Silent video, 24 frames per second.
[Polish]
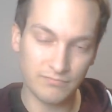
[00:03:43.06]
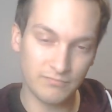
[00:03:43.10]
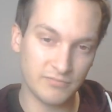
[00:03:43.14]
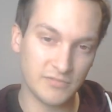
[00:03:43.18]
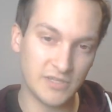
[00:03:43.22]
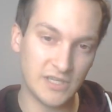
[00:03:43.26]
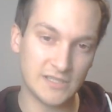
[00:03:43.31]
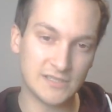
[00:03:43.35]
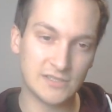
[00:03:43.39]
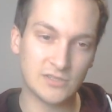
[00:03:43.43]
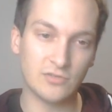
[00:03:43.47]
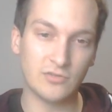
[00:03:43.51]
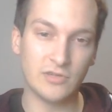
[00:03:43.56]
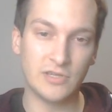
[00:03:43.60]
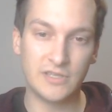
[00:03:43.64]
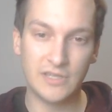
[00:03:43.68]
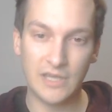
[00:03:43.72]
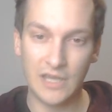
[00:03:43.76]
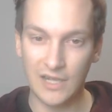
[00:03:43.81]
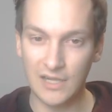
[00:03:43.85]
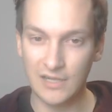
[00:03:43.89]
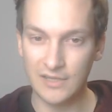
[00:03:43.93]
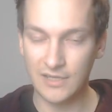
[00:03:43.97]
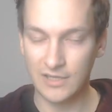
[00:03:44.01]
jest to
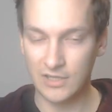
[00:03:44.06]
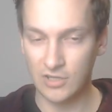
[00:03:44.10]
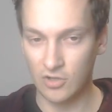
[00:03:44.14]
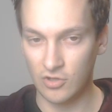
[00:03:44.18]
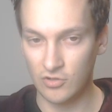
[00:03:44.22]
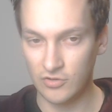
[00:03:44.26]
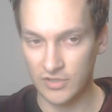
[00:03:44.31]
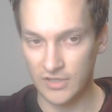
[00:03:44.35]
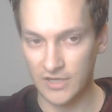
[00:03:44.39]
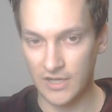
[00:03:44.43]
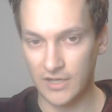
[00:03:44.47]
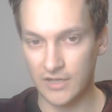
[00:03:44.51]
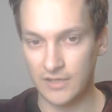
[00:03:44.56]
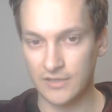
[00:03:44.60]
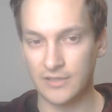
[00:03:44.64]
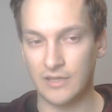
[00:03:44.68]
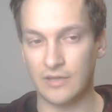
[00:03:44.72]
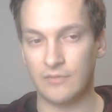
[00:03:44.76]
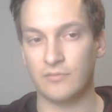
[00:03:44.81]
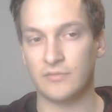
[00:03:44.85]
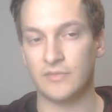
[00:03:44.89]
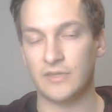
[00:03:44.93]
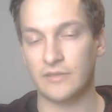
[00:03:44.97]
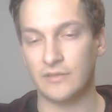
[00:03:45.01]
idealna kontra
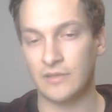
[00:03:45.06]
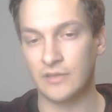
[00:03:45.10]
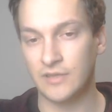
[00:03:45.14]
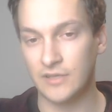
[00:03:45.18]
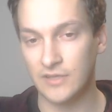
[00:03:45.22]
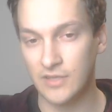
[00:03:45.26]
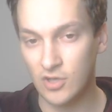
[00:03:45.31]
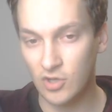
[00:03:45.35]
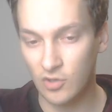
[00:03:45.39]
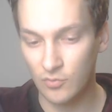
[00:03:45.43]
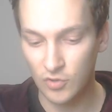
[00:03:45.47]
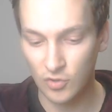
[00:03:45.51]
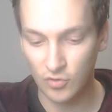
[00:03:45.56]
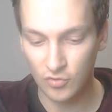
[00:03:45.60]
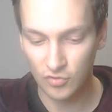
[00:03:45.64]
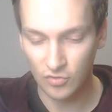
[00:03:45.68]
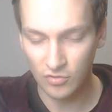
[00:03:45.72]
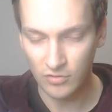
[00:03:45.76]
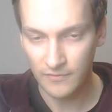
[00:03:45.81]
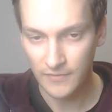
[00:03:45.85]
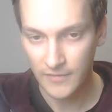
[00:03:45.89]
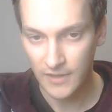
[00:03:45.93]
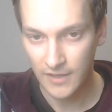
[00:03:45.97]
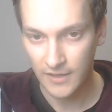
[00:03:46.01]
na, na takiego
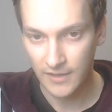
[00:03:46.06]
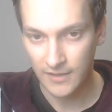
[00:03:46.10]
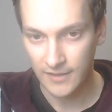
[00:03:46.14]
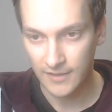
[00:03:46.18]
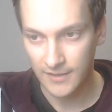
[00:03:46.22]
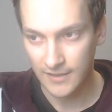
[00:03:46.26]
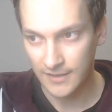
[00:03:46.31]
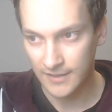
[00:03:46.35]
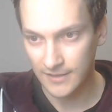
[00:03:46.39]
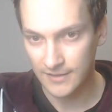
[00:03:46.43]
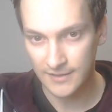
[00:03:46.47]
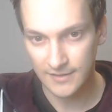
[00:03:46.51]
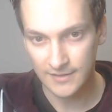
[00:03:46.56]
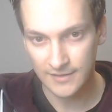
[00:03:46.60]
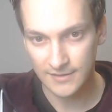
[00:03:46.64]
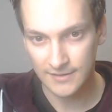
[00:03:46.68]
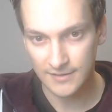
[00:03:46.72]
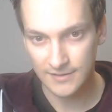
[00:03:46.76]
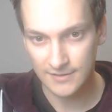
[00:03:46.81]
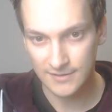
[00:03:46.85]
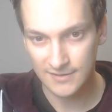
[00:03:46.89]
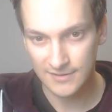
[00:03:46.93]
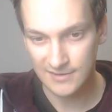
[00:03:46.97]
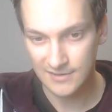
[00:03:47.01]
miutu e,
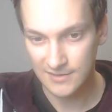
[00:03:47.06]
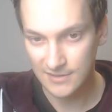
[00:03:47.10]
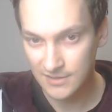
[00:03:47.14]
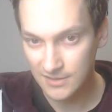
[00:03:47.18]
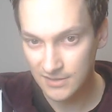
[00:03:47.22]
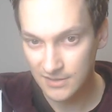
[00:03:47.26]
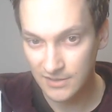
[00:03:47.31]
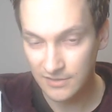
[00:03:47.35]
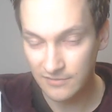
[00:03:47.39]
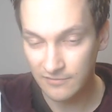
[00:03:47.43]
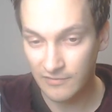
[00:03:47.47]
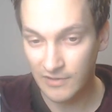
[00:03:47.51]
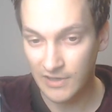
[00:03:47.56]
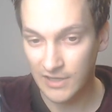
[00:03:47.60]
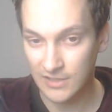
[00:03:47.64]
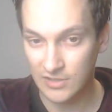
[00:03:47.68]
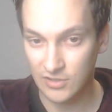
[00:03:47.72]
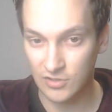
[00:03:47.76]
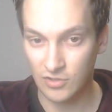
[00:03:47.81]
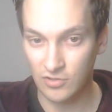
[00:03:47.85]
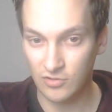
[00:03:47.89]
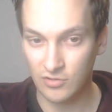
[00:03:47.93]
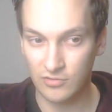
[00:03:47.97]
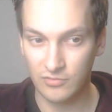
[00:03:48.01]
i
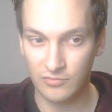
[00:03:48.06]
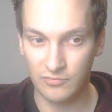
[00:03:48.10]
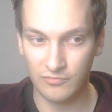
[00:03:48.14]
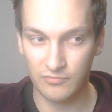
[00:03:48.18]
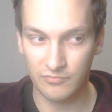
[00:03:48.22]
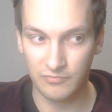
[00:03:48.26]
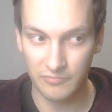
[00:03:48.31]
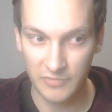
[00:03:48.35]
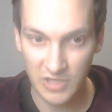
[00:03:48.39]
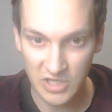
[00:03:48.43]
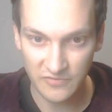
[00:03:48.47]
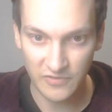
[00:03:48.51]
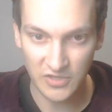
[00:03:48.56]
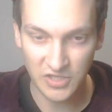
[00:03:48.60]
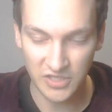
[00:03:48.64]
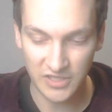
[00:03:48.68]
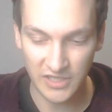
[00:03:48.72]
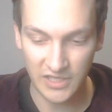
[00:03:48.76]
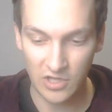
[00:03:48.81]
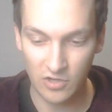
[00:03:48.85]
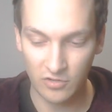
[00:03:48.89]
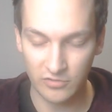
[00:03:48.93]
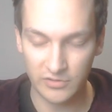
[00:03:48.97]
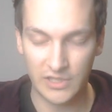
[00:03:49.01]
warto mieć właśnie
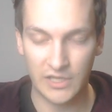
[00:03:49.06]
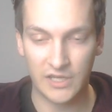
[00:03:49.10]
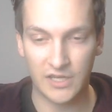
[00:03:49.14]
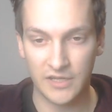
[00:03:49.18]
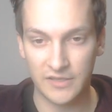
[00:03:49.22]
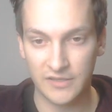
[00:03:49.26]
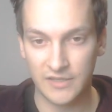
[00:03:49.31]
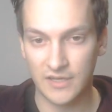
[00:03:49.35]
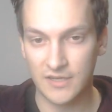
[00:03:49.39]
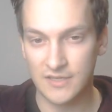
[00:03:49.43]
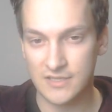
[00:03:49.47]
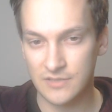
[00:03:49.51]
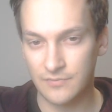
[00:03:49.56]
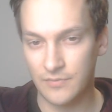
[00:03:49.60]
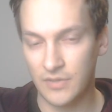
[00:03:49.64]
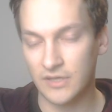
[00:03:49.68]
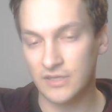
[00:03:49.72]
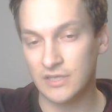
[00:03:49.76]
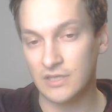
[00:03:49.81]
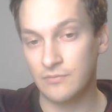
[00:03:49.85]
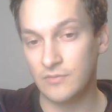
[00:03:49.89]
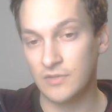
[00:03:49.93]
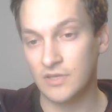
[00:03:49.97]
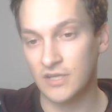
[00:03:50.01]
takiego Tyrantera z
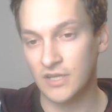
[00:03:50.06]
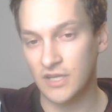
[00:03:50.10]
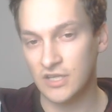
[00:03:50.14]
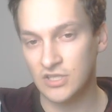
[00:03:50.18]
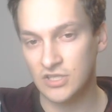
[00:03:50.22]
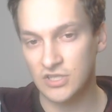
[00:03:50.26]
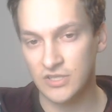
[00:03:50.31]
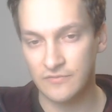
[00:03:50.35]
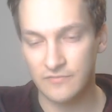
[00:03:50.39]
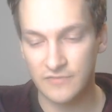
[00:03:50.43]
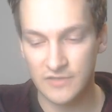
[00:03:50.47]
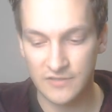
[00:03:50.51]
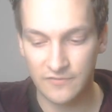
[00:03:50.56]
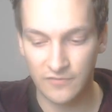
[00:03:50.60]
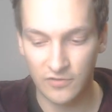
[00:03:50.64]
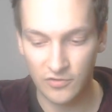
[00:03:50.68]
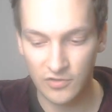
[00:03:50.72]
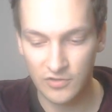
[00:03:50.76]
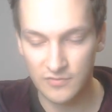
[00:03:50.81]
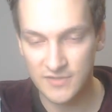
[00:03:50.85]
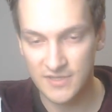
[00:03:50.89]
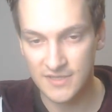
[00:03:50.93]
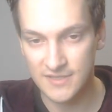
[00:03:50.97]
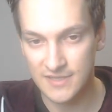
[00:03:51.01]
Bite'em i Crunchem w
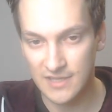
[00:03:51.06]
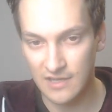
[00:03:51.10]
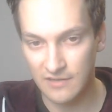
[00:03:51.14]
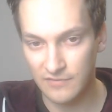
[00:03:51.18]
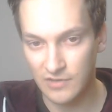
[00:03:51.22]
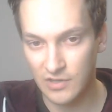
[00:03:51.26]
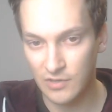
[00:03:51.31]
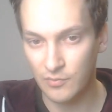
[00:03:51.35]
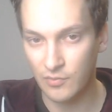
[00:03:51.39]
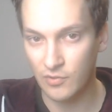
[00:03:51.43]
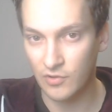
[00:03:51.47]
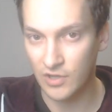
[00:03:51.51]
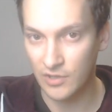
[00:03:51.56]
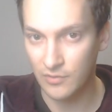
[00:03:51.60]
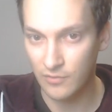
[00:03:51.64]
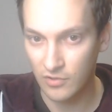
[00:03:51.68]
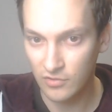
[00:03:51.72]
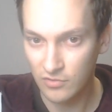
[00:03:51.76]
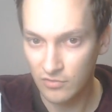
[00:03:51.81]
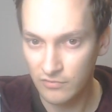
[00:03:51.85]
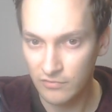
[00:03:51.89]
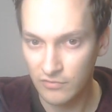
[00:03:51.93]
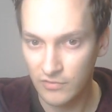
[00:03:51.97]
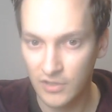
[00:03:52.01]
swoim zestawie
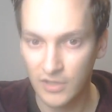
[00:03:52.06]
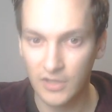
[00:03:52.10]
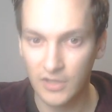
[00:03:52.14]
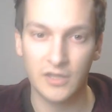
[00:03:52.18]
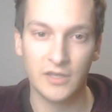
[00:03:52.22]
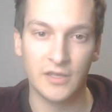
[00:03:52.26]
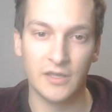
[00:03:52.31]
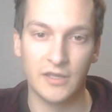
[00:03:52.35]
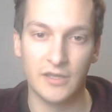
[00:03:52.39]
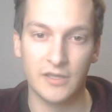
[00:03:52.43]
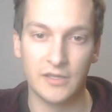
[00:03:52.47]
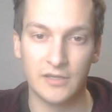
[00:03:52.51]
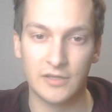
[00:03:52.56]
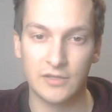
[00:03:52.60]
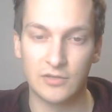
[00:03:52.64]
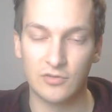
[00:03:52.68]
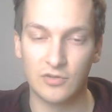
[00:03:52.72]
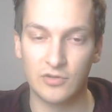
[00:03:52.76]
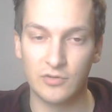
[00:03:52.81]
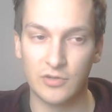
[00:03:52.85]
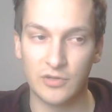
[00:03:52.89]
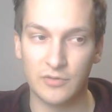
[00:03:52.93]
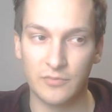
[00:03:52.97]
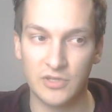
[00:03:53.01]
Pokémonów, E,
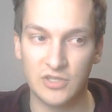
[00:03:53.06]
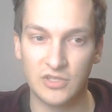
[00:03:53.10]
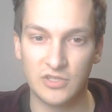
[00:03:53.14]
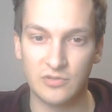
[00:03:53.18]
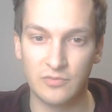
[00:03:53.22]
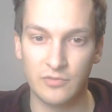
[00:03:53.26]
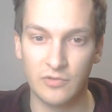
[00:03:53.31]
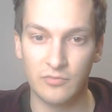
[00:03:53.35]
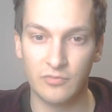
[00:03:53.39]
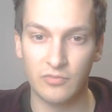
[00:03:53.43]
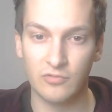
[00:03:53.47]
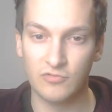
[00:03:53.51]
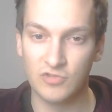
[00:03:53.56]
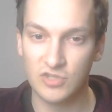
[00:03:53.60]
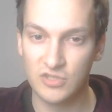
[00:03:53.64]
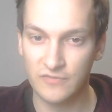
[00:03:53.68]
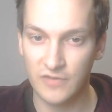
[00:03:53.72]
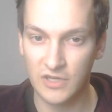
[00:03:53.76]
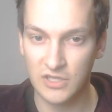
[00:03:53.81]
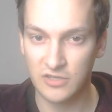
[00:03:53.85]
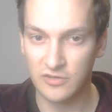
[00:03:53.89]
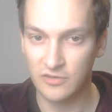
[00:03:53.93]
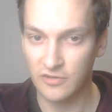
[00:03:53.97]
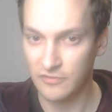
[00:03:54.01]
których chyba będziemy
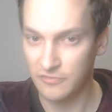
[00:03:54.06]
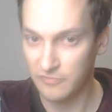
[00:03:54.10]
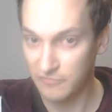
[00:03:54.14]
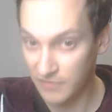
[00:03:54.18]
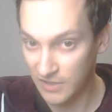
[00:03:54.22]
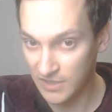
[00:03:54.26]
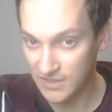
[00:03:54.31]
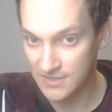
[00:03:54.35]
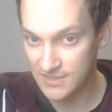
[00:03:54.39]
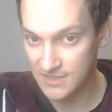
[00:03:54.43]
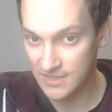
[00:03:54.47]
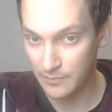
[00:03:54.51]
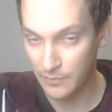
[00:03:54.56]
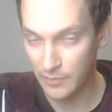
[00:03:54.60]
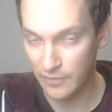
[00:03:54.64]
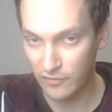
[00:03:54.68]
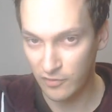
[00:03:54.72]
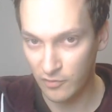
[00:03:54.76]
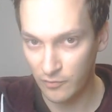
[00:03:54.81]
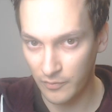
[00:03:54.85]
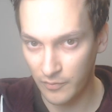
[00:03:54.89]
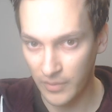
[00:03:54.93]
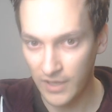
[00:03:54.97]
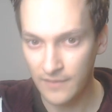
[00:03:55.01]
używać w walce
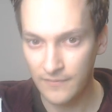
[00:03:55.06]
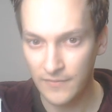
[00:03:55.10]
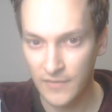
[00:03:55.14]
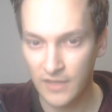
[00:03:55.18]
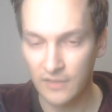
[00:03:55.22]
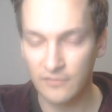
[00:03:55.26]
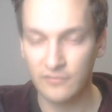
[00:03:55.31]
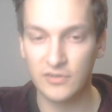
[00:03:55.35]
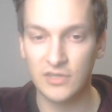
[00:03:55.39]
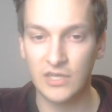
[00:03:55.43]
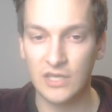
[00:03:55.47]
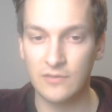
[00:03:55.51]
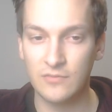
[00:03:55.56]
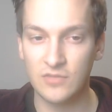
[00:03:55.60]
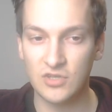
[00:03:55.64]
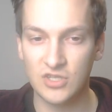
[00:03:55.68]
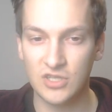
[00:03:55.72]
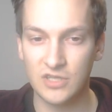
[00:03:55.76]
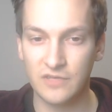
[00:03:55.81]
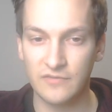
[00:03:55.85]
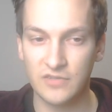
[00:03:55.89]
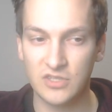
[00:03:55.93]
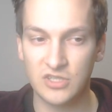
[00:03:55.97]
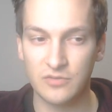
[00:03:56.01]
PvP. Wydaje mi się
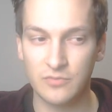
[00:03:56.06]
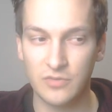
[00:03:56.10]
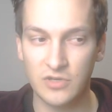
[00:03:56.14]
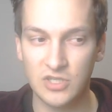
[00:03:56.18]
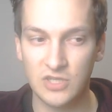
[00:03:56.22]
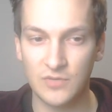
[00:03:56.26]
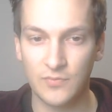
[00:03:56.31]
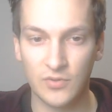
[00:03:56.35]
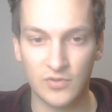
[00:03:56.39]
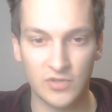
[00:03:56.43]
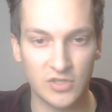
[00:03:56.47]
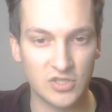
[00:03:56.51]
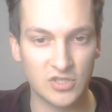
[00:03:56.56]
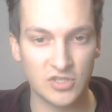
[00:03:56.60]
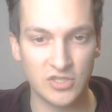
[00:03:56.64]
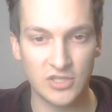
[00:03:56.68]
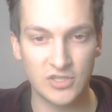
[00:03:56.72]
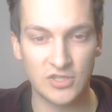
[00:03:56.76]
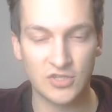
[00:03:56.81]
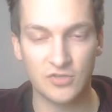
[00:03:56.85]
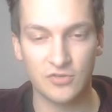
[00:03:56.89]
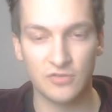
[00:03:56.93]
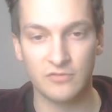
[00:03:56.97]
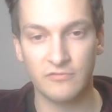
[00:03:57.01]
nawet, że będzie
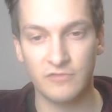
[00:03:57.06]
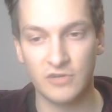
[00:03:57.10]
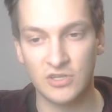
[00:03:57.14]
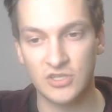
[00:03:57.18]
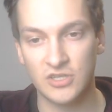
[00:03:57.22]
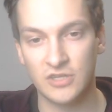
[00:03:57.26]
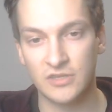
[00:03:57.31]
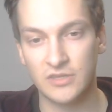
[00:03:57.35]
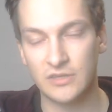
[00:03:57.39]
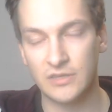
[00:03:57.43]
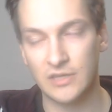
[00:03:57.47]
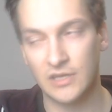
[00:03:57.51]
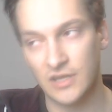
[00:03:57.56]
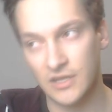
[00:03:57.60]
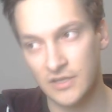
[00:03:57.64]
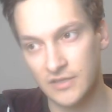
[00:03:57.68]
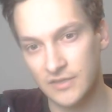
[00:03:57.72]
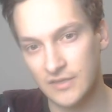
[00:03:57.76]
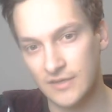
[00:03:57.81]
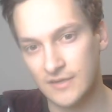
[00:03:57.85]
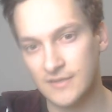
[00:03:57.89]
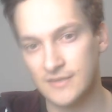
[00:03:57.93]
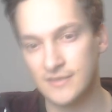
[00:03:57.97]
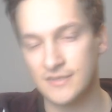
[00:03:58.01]
potężniejszy od właśnie
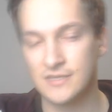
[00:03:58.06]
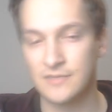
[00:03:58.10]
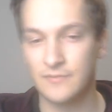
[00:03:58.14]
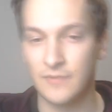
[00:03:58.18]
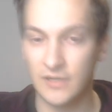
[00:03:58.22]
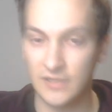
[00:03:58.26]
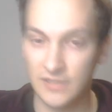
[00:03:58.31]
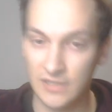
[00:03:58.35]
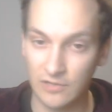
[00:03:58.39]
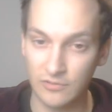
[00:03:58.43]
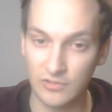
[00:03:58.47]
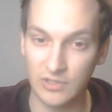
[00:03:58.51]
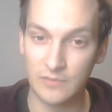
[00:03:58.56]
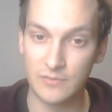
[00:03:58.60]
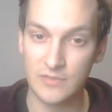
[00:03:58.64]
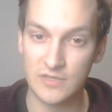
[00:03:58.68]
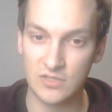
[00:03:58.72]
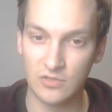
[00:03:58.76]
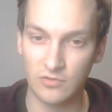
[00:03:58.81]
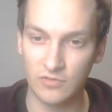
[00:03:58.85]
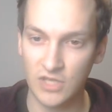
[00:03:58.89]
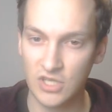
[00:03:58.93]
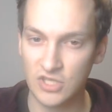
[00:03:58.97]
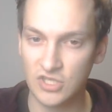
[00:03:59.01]
Tarantara ze SmackDownem i
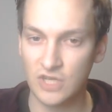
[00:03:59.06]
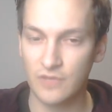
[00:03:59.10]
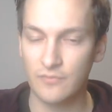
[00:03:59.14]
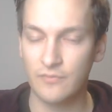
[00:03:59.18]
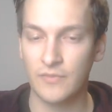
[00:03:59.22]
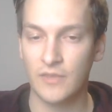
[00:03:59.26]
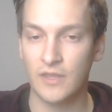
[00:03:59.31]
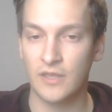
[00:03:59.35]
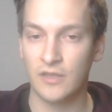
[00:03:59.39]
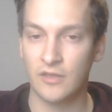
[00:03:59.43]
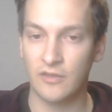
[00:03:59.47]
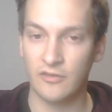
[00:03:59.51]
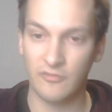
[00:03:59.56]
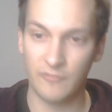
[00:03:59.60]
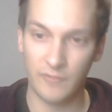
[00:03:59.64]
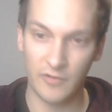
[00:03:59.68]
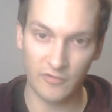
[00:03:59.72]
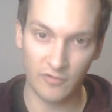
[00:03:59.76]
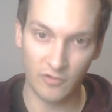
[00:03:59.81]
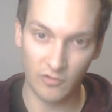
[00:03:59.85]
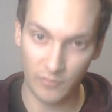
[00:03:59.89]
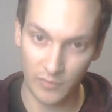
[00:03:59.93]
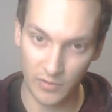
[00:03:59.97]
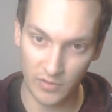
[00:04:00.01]
Stone Edge'em. W
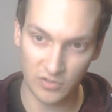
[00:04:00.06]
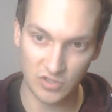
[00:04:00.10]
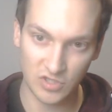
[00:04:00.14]
PvP